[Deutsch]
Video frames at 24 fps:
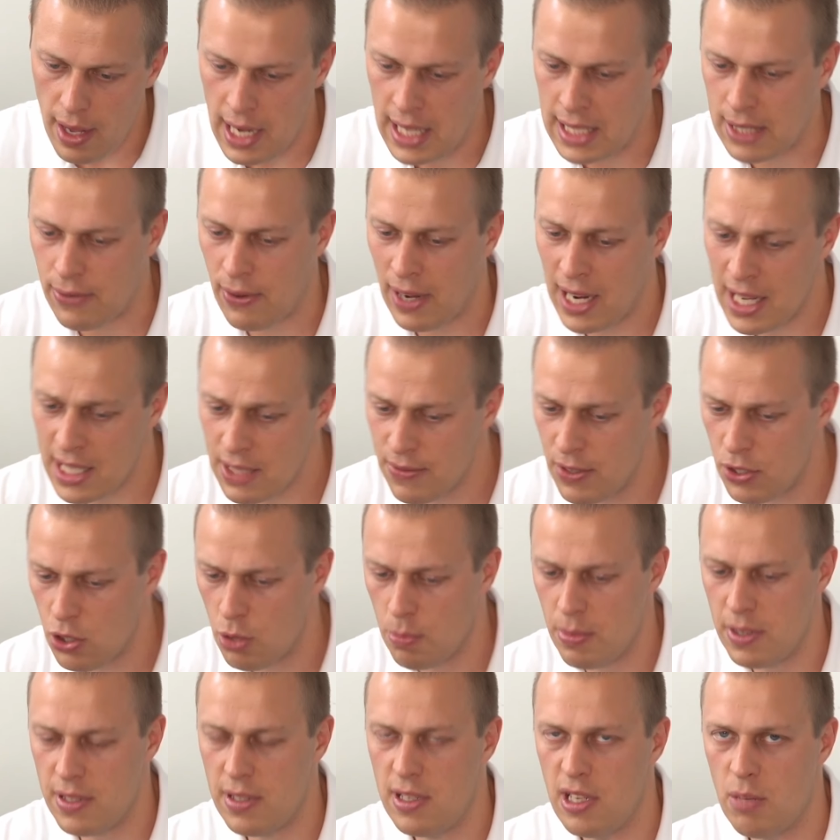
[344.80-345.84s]
Jetzt verlassen wir so
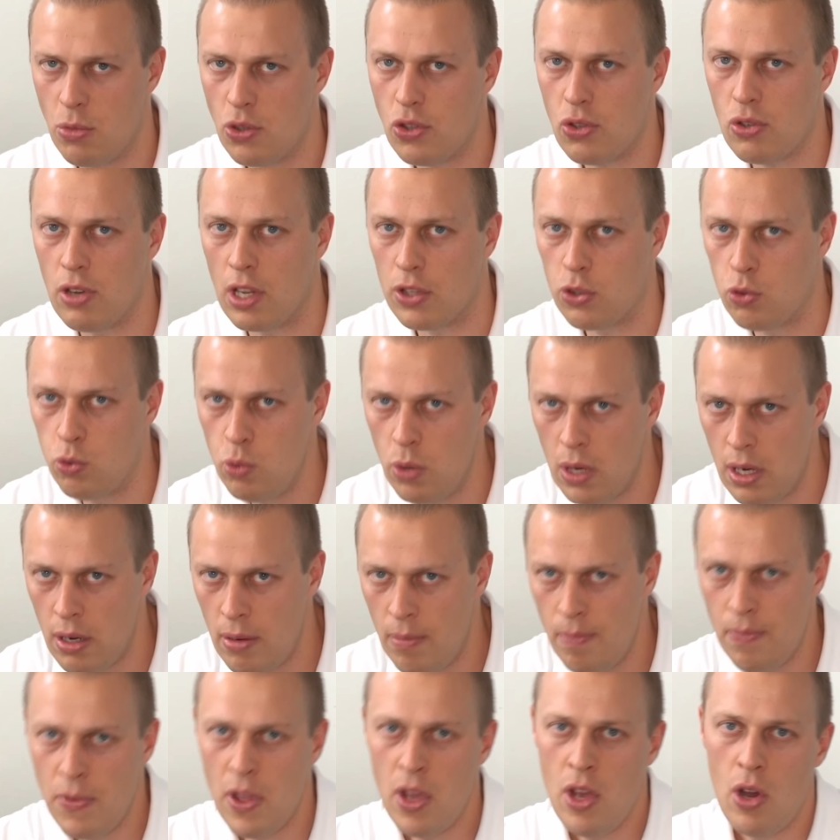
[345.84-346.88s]
ein bisschen die Muskulatur
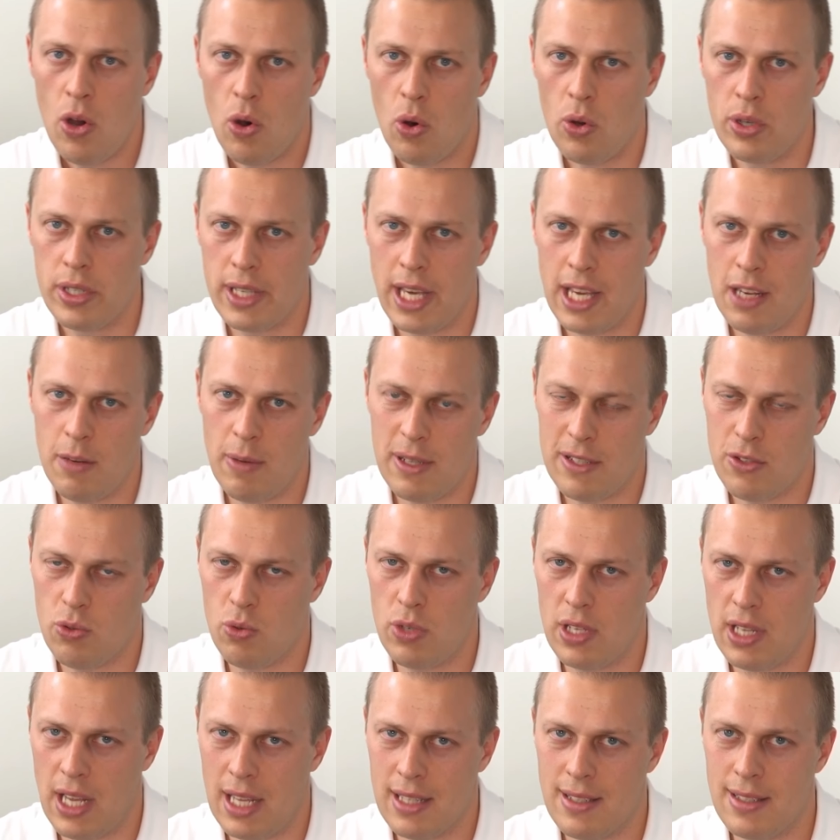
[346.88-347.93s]
und gehen mal zu
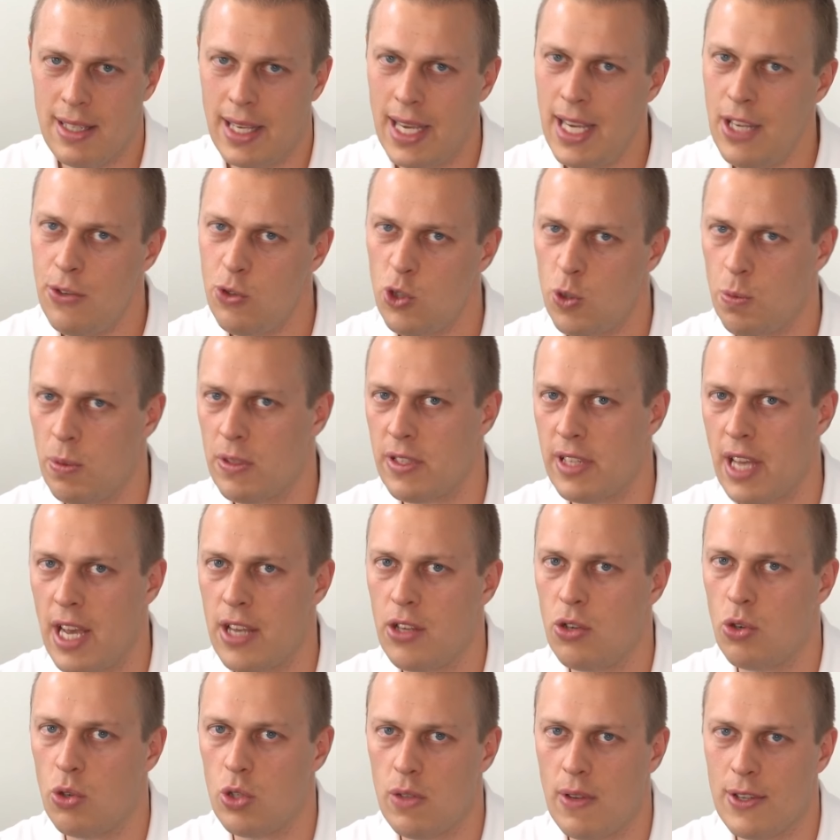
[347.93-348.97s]
den ganzen
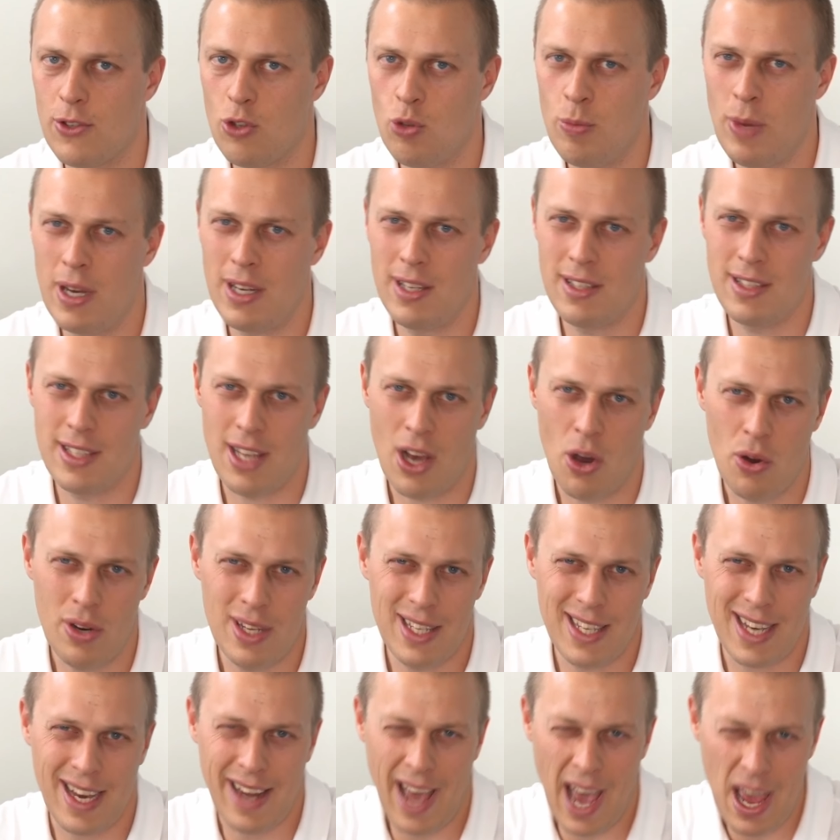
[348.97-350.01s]
Richtungsbezeichnungen und sowas über. Die sind ja auch
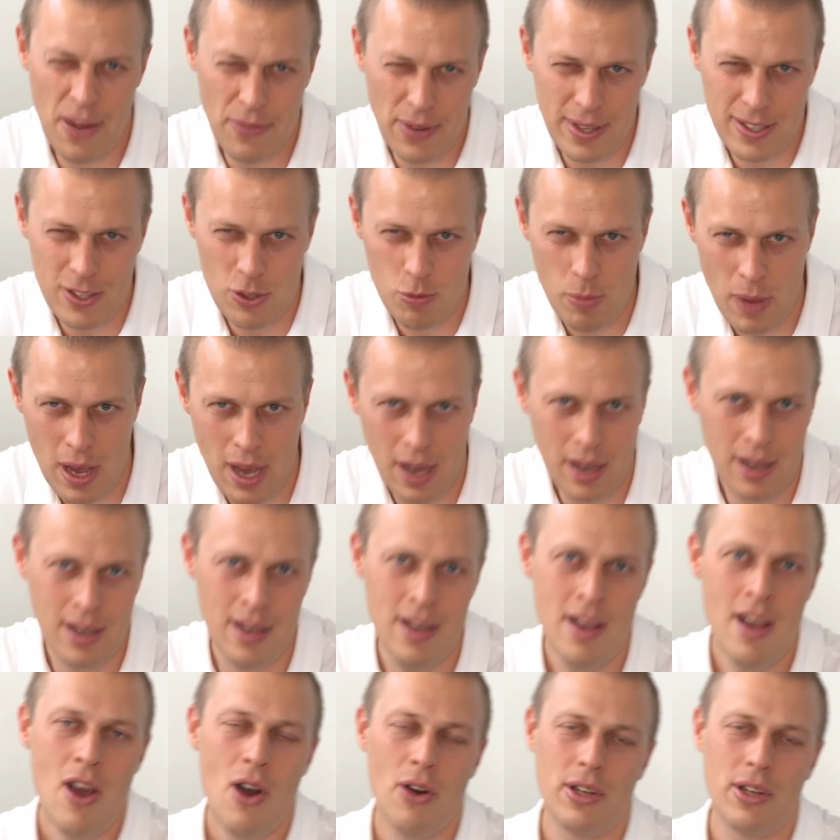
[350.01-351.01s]
nicht gerade einfach zu merken.